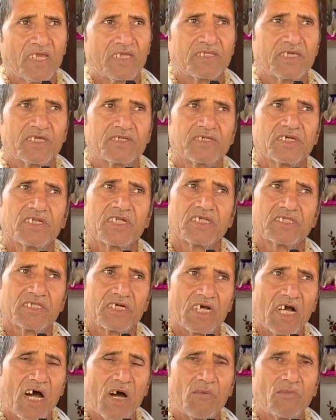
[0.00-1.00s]
जैसे
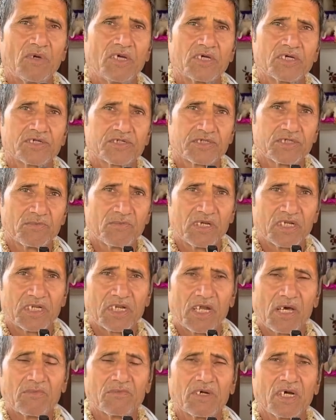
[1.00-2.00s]
नंदगांव में कृष्ण
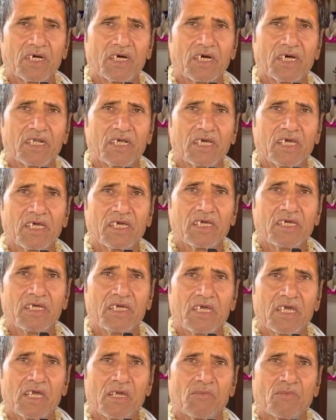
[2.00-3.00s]
बलराम का घर है
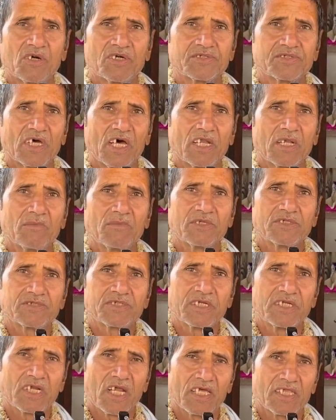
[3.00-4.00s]
बरसाना में
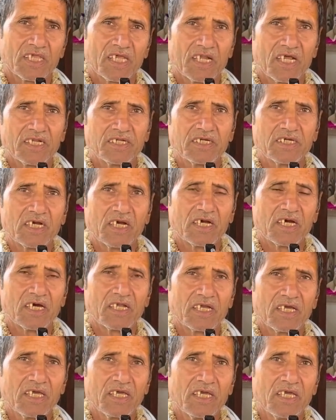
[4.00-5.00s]
श्री राधा रानी का
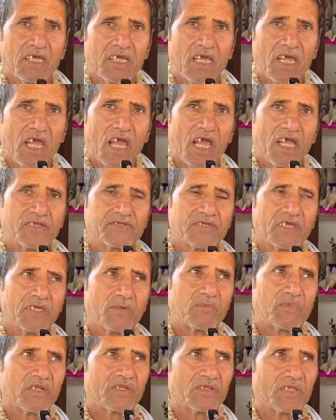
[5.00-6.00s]
घर है ऐसे ही
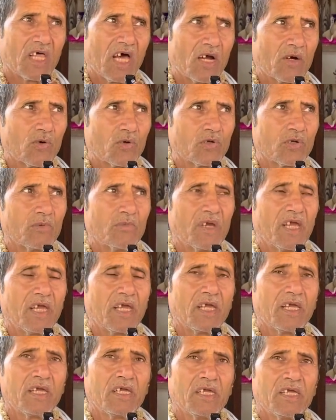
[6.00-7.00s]
वृंदा कुंड
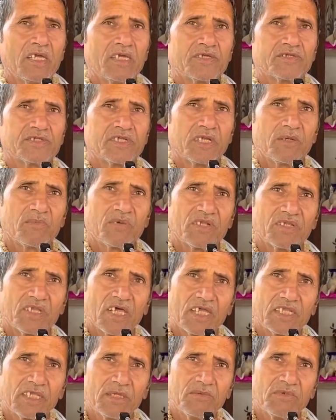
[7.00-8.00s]
में श्री
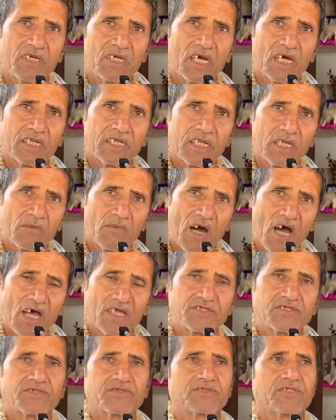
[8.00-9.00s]
वृंदा देवी का
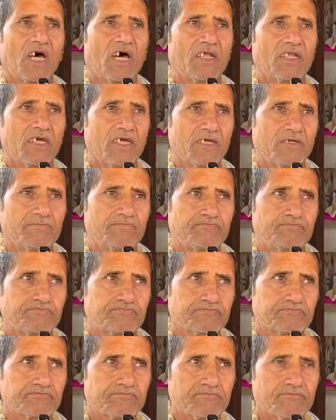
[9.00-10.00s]
निवास स्थान
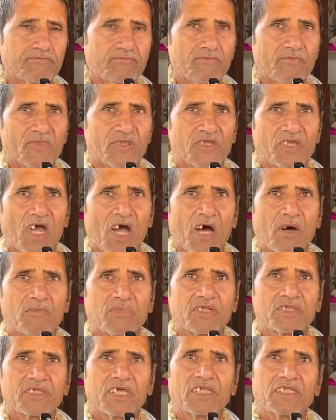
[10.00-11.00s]
है यहाँ
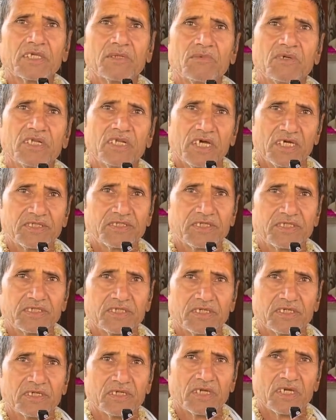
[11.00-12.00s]
वृंदा देवी रहती थी